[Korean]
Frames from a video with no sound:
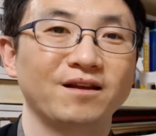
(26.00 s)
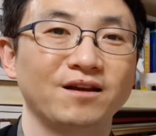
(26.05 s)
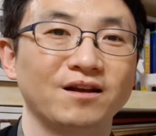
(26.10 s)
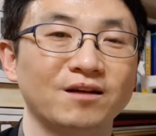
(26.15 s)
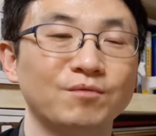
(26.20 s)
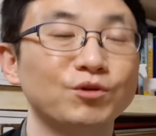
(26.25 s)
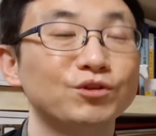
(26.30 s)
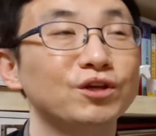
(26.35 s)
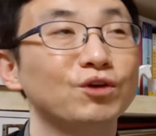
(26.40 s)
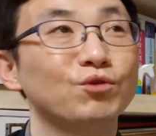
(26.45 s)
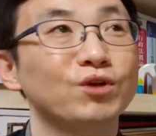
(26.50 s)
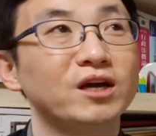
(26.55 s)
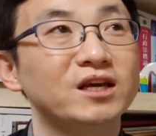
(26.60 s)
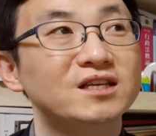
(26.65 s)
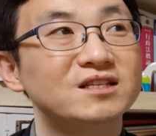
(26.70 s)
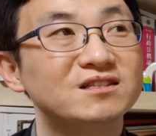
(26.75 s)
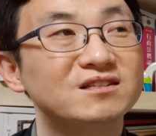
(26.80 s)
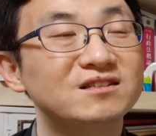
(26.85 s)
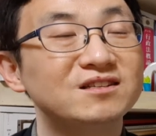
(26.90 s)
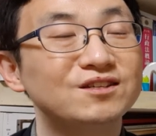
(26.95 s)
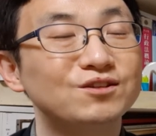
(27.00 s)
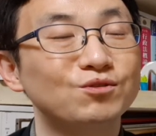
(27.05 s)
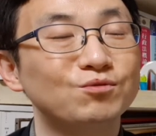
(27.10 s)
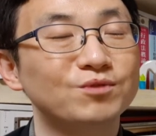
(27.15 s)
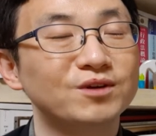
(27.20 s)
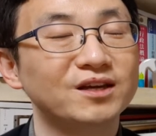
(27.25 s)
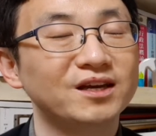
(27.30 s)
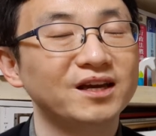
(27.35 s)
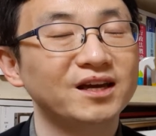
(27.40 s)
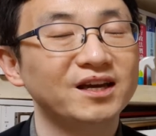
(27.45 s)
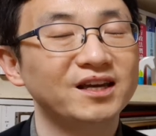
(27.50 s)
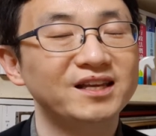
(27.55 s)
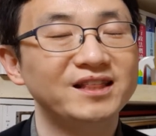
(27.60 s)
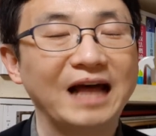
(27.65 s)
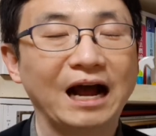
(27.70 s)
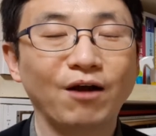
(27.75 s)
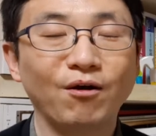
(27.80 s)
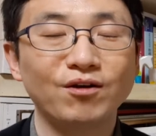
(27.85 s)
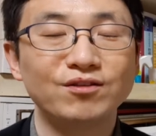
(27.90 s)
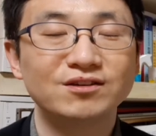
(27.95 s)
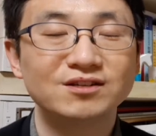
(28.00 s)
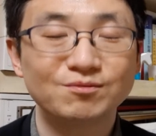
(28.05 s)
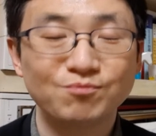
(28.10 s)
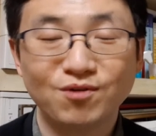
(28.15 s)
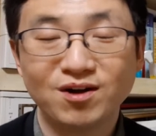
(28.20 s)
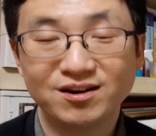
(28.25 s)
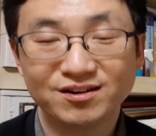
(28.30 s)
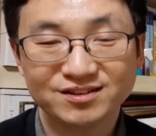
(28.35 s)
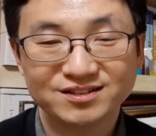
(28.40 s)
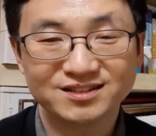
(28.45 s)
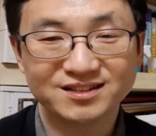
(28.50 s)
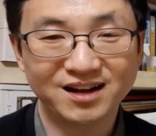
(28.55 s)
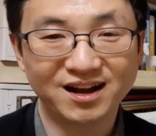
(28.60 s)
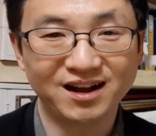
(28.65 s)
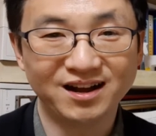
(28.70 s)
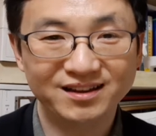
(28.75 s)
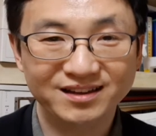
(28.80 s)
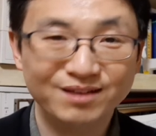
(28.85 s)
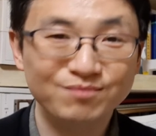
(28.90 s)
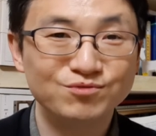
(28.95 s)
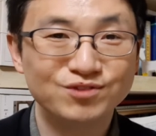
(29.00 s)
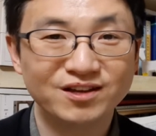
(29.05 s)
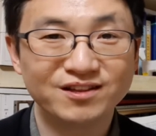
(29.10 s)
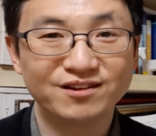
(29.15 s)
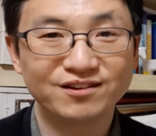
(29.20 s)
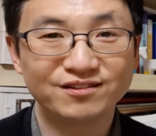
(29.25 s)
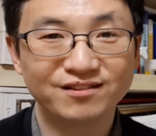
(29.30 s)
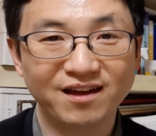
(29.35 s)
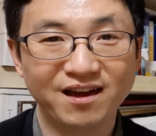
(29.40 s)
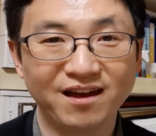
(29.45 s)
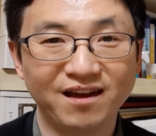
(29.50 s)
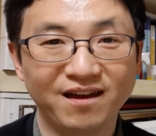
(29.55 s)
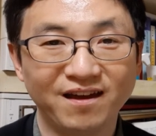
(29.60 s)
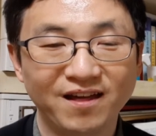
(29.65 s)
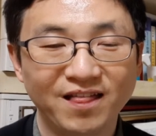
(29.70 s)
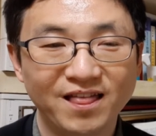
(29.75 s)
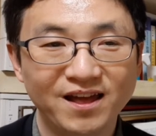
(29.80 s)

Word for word: 어떻게 우리가 이 슬기롭게 이 난관을 극복할 것인가 이게 문제가 되는데